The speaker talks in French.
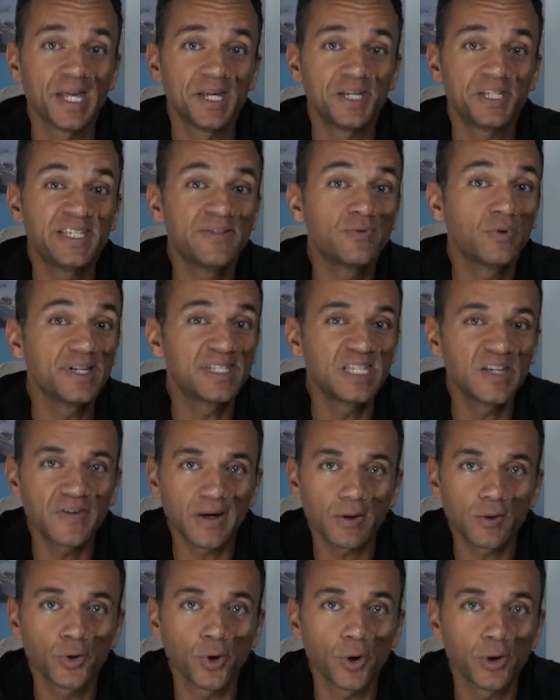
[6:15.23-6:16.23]
si vous laissez
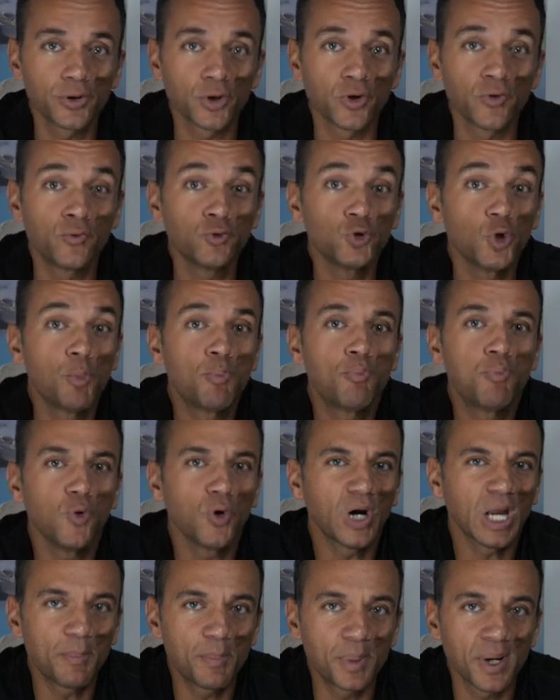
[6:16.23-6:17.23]
faire le drone, vous ne
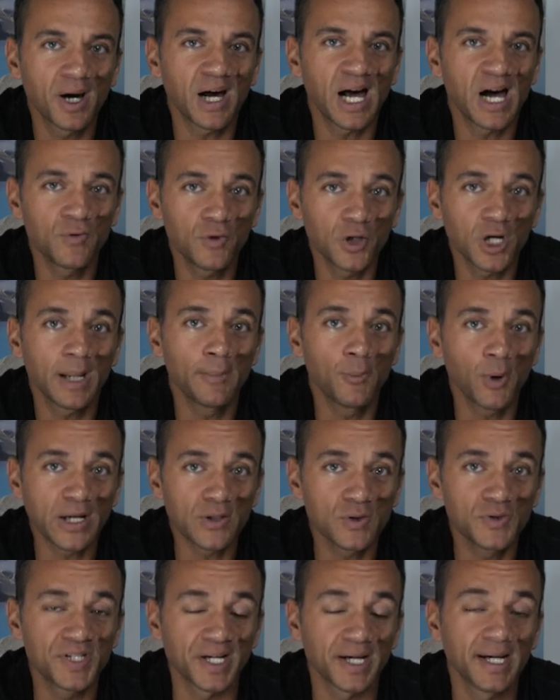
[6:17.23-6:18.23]
pourrez pas avoir un bon
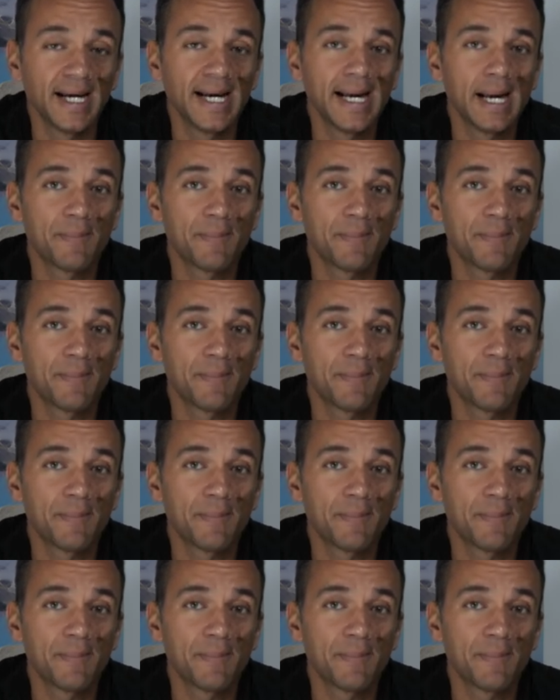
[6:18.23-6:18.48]
résultat.